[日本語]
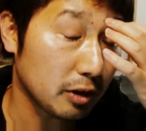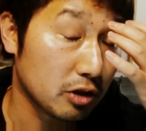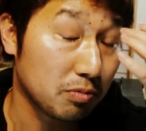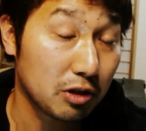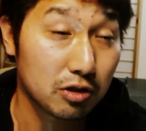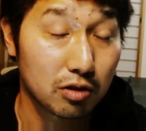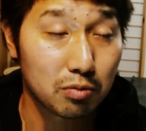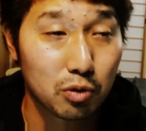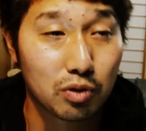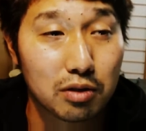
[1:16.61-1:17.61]
スピリチュアルで
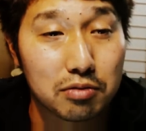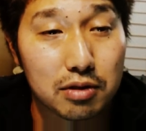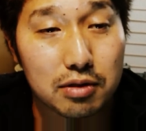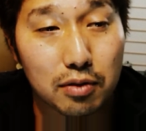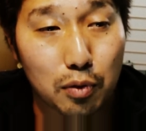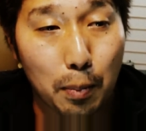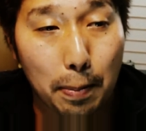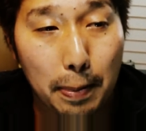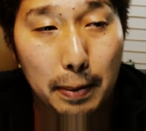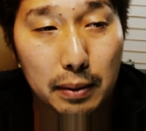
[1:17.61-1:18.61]
もよくあるんですけど、
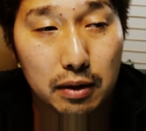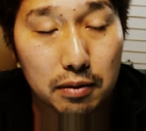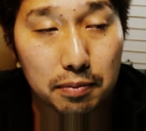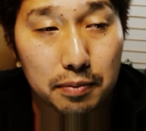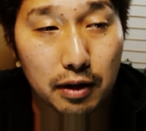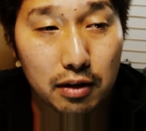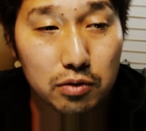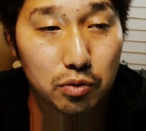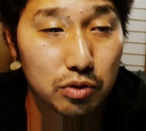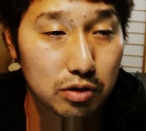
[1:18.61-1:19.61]
うん、高
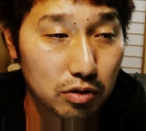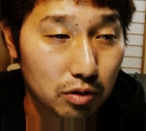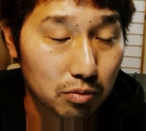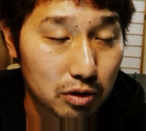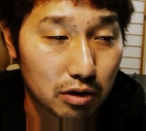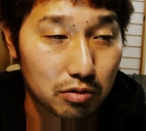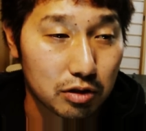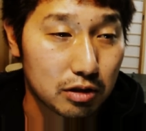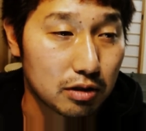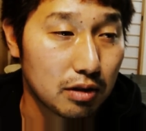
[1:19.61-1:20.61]
く取りすぎても違う
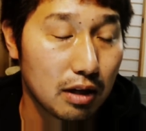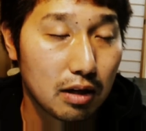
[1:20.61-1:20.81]
し